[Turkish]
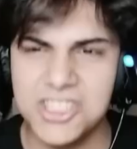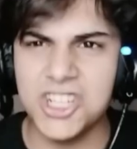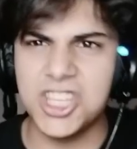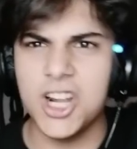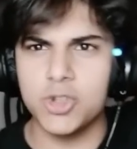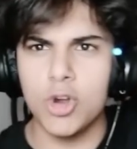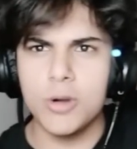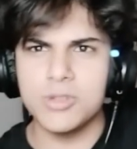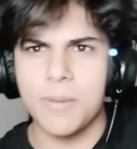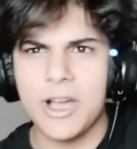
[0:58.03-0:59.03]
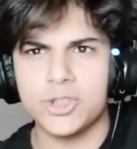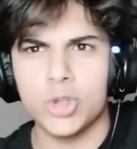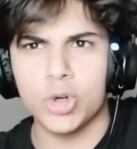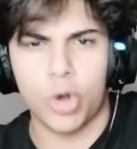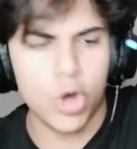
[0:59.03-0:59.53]
Hazırsanız oyunumuza
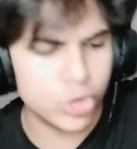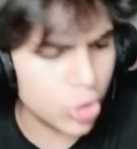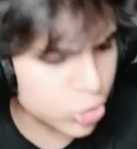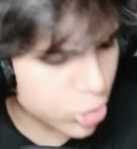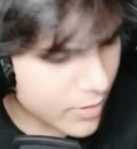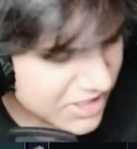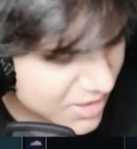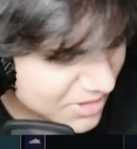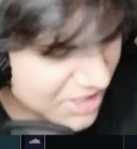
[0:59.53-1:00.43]
başlıyoruz. Konsolosluğum hazır